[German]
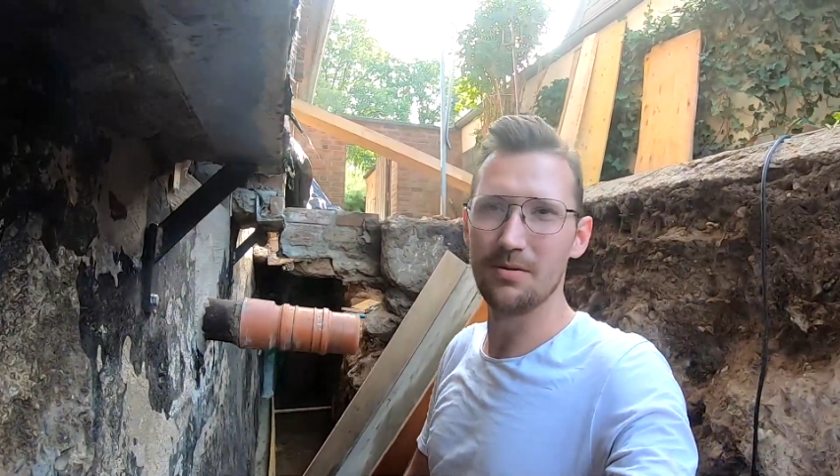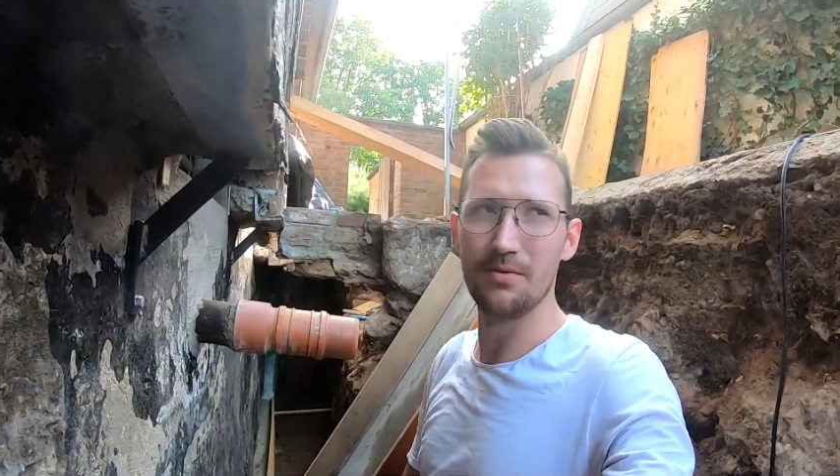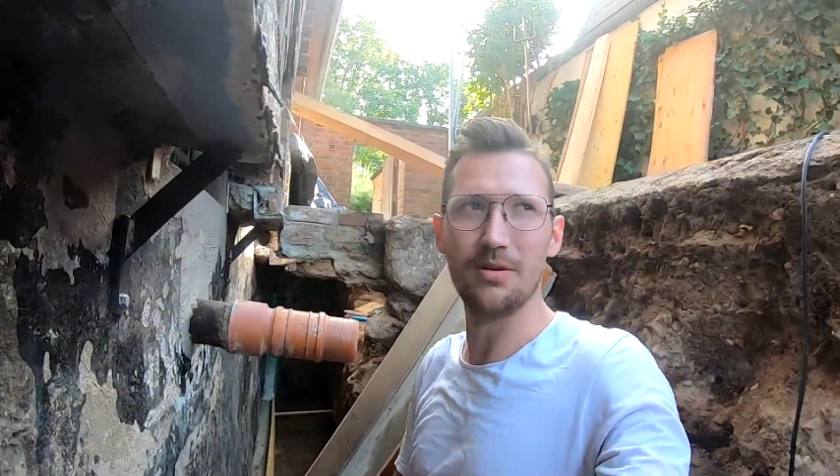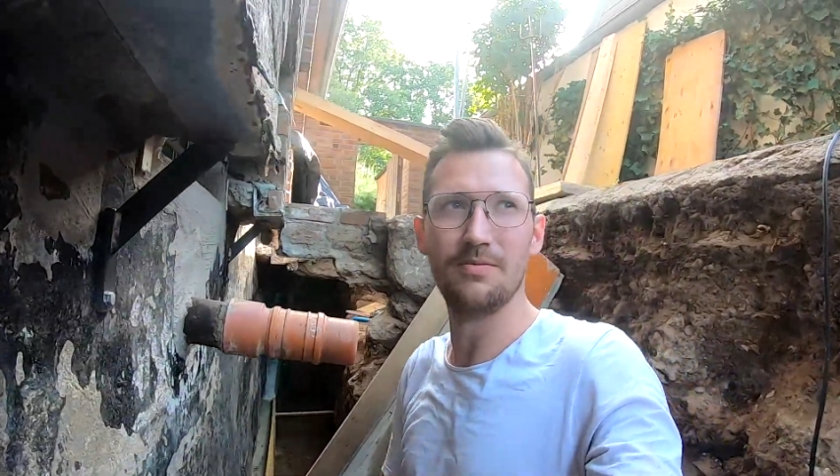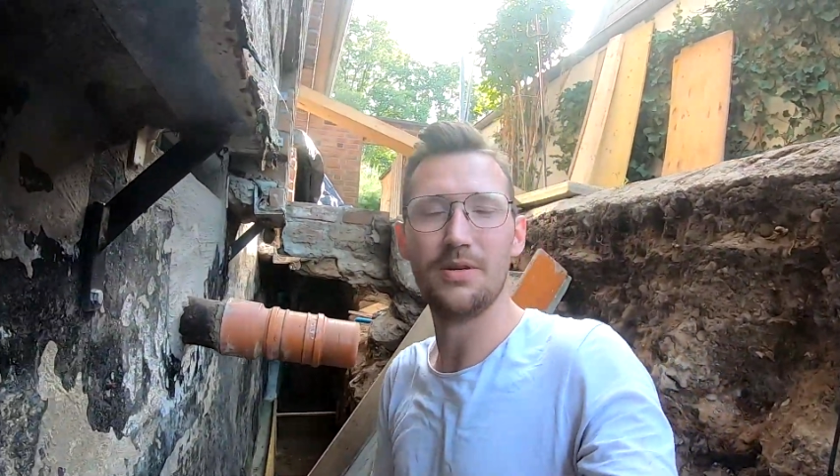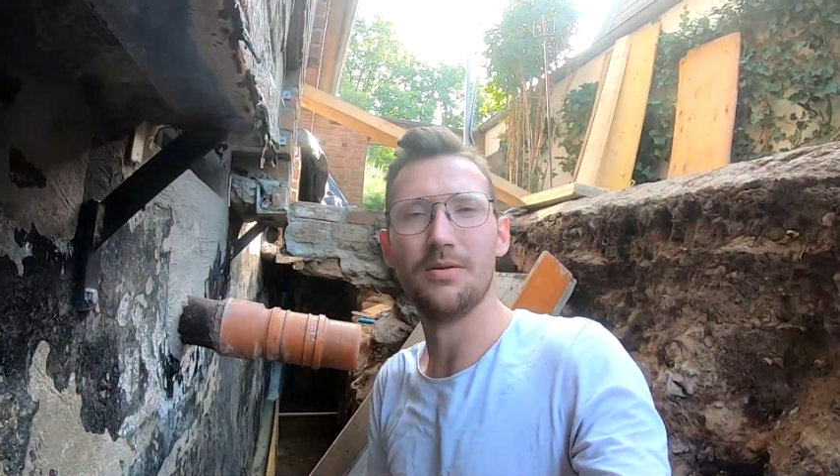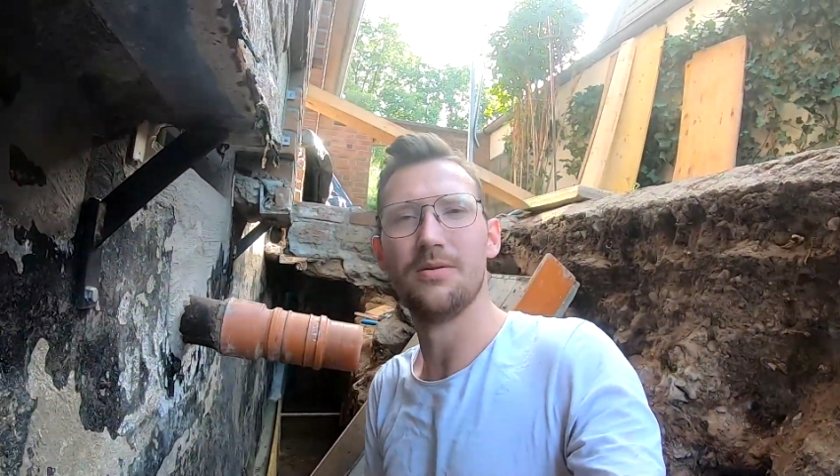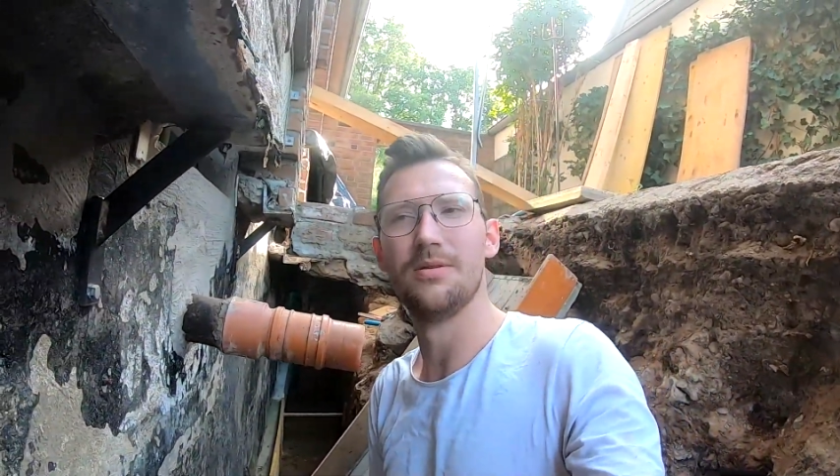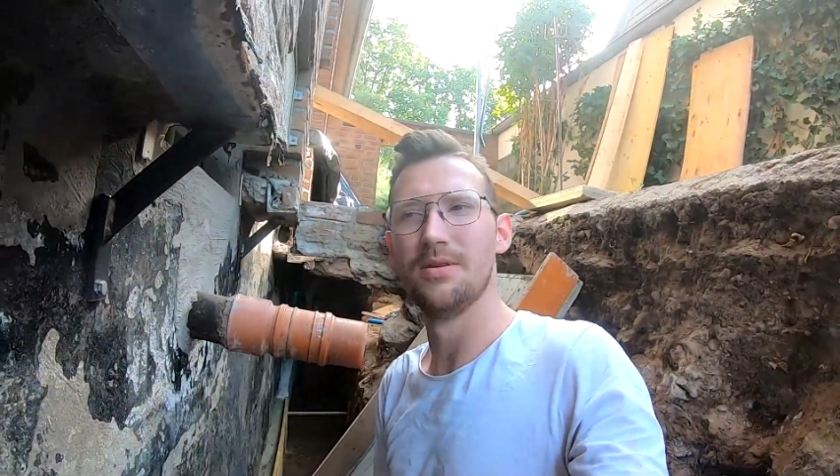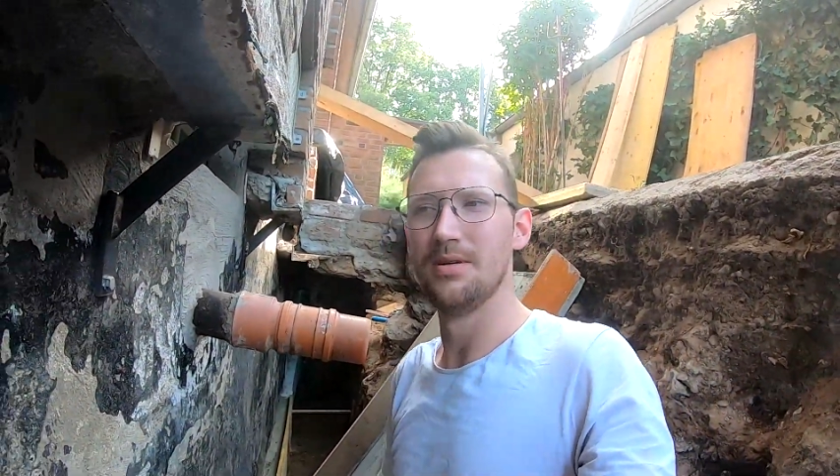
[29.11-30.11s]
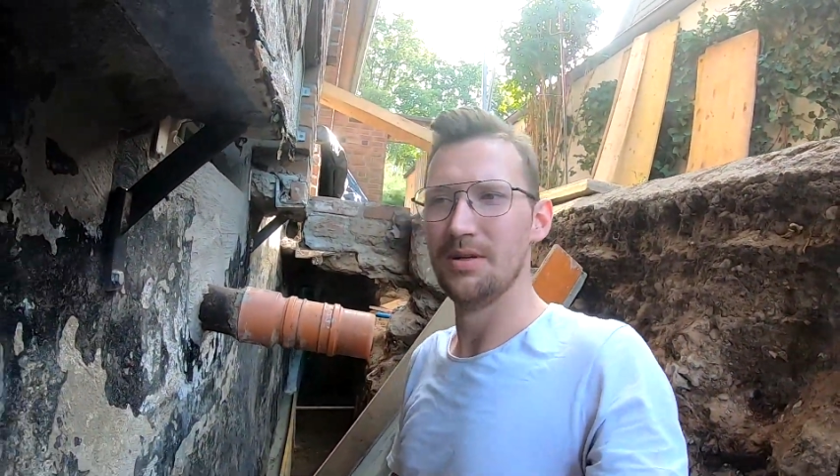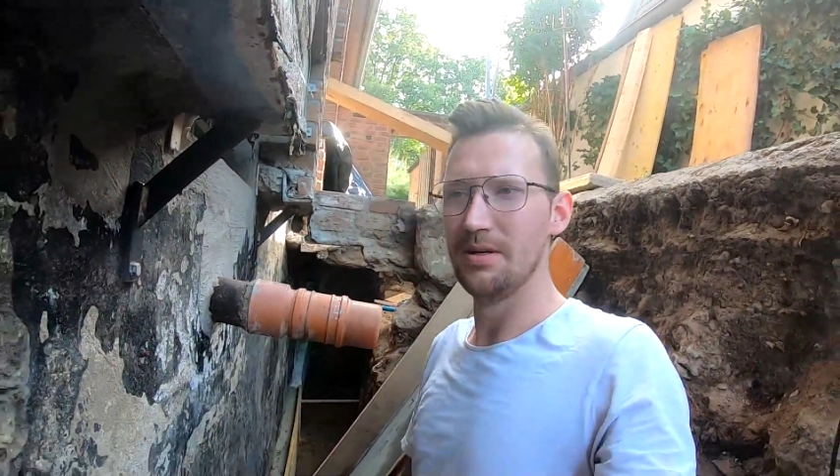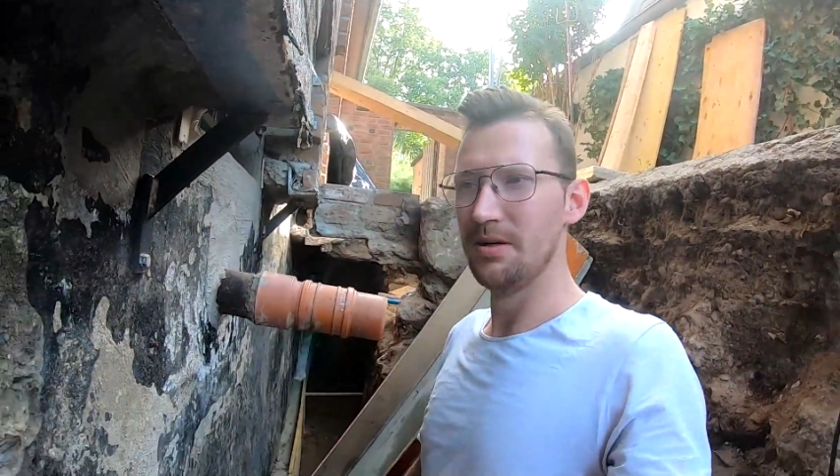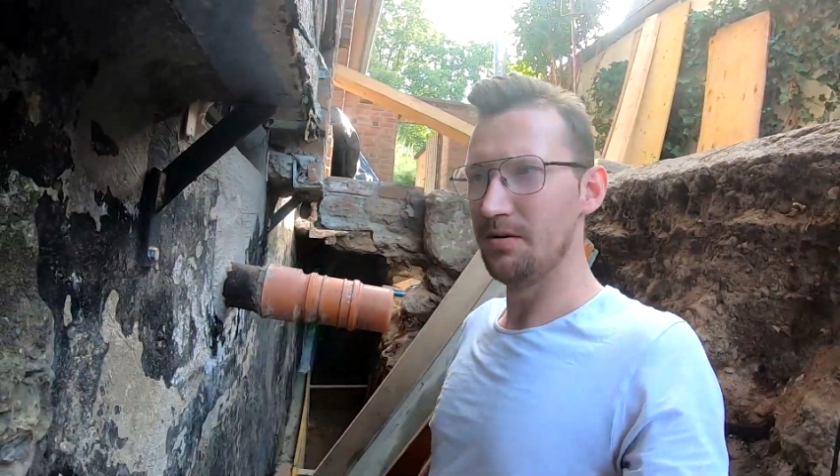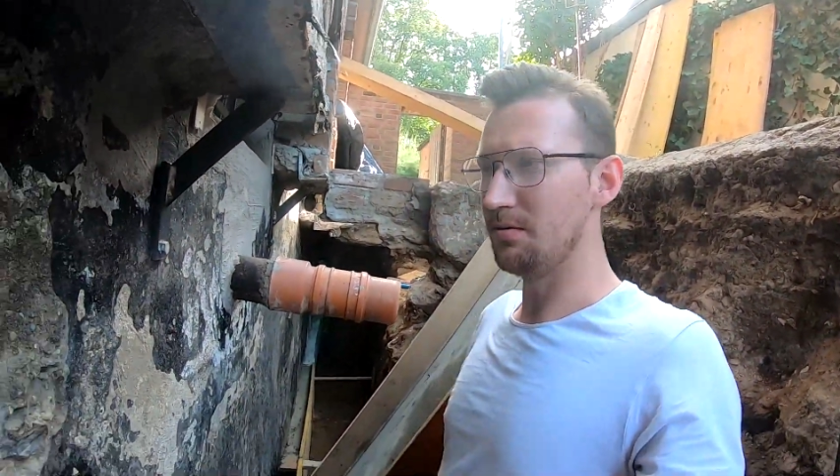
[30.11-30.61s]
zum neuen Video.
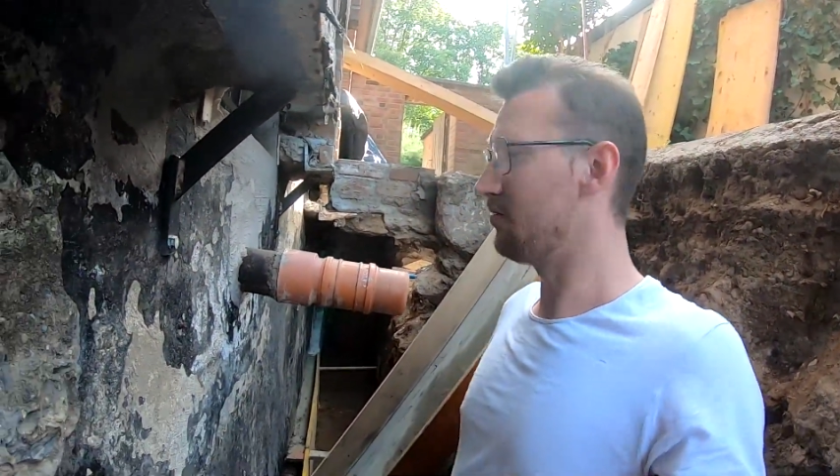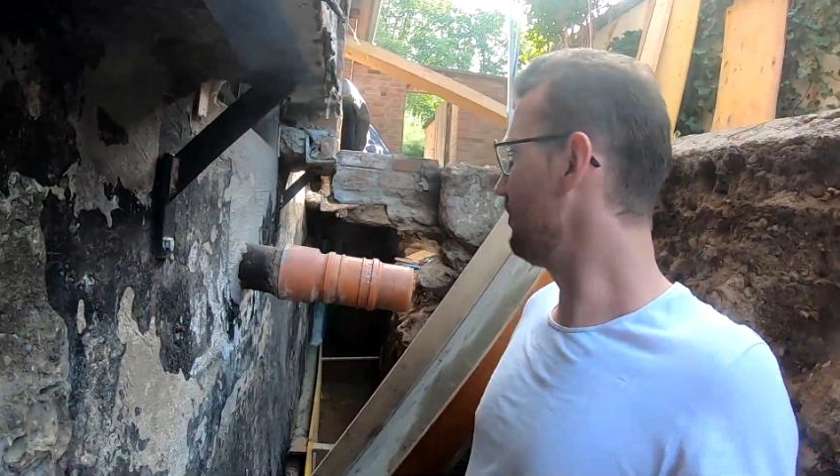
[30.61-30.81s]
Und